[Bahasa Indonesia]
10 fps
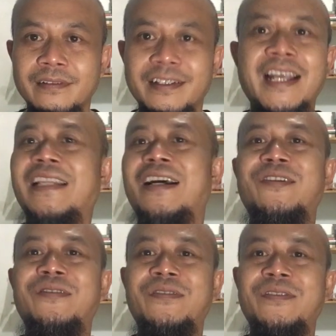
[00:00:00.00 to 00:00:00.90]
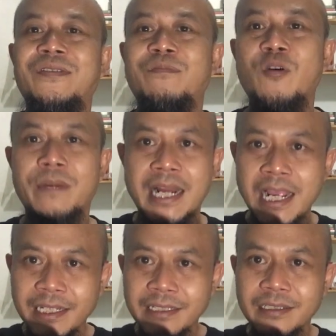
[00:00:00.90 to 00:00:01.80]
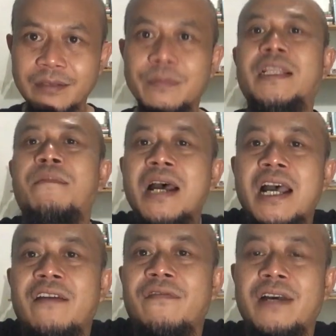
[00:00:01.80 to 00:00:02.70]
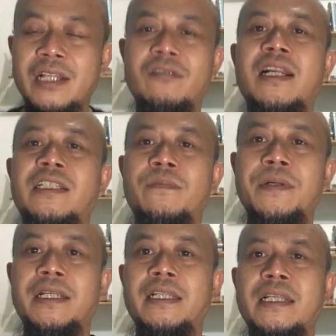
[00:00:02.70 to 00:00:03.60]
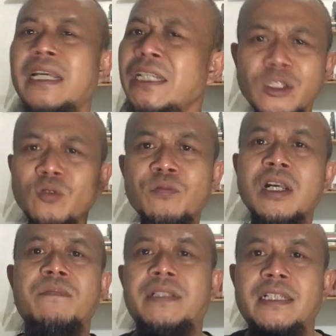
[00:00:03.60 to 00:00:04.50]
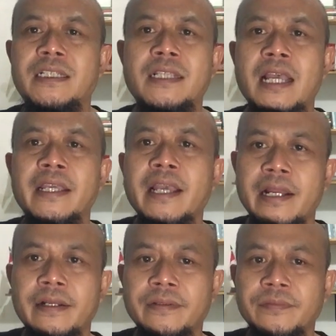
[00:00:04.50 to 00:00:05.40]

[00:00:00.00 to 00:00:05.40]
nggak tahu mau menangis, minta maaf, atau lain sebagainya. Itu bukan penyelesaian.